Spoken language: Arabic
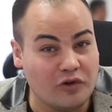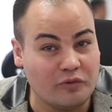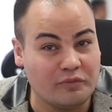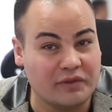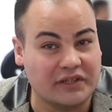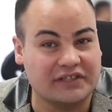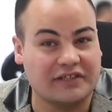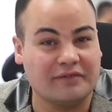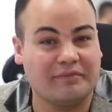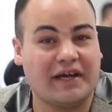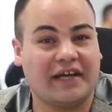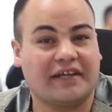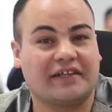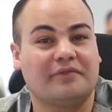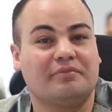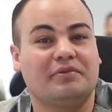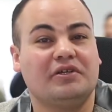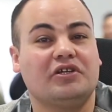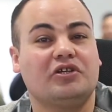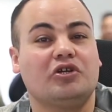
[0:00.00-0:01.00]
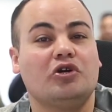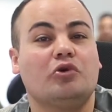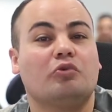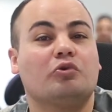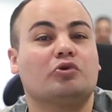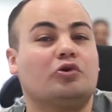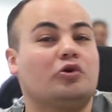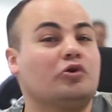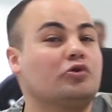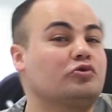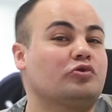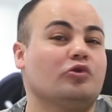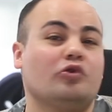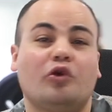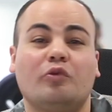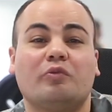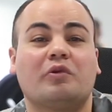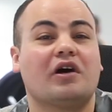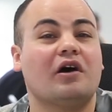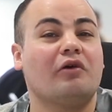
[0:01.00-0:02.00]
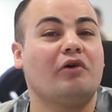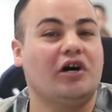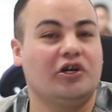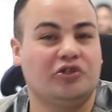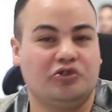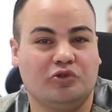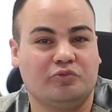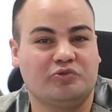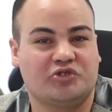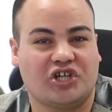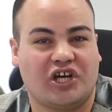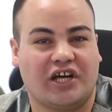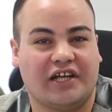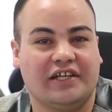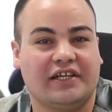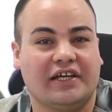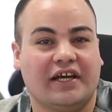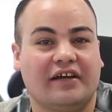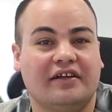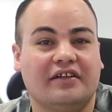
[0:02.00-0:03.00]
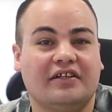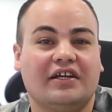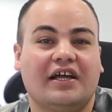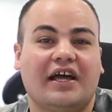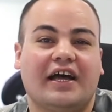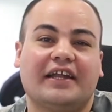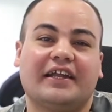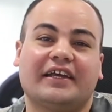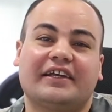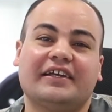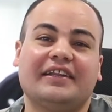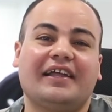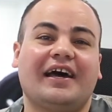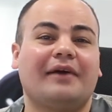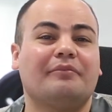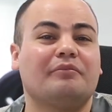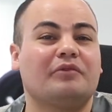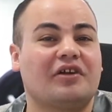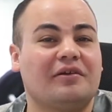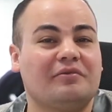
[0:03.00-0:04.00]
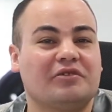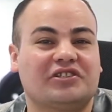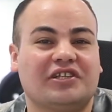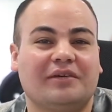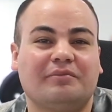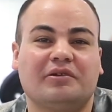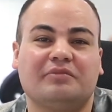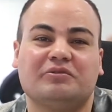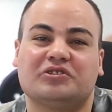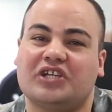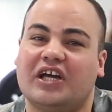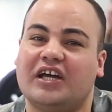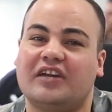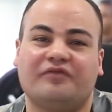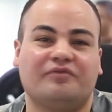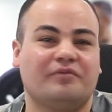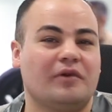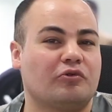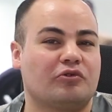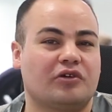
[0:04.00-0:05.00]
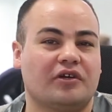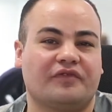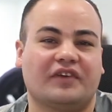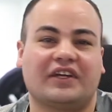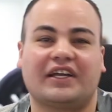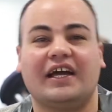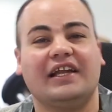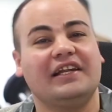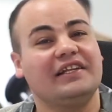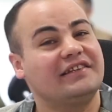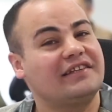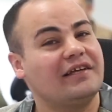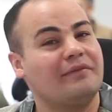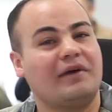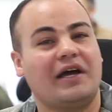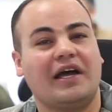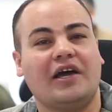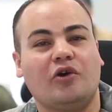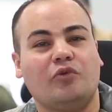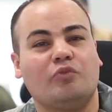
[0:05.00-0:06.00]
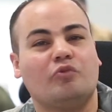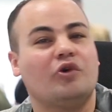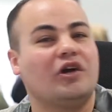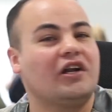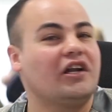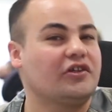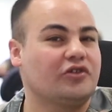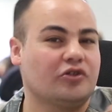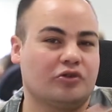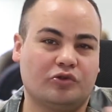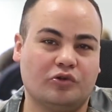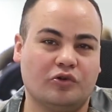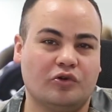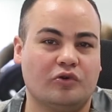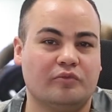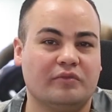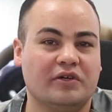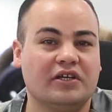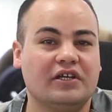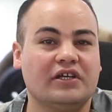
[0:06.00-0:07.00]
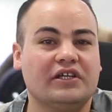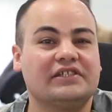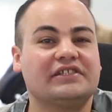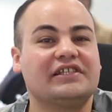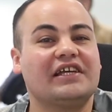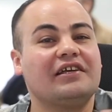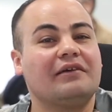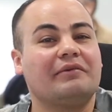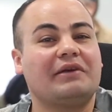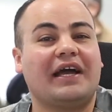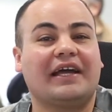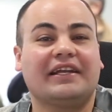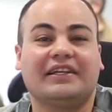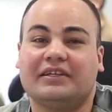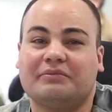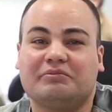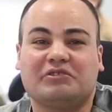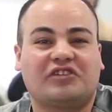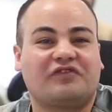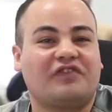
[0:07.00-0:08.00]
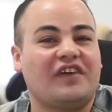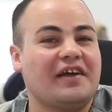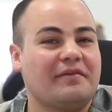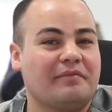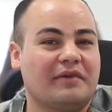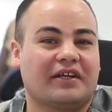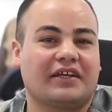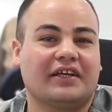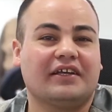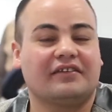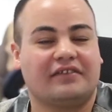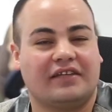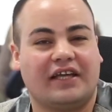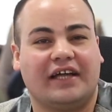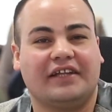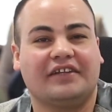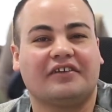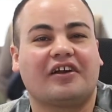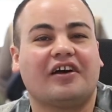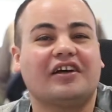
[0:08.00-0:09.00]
لهم اجتماع كبير وتحط لهم قواعد يمشوا عليها انا كده عم رامي صبري مش عارف موقفك هل انت معاهم ولا ضدهم زي يعني مش فاهمك يعني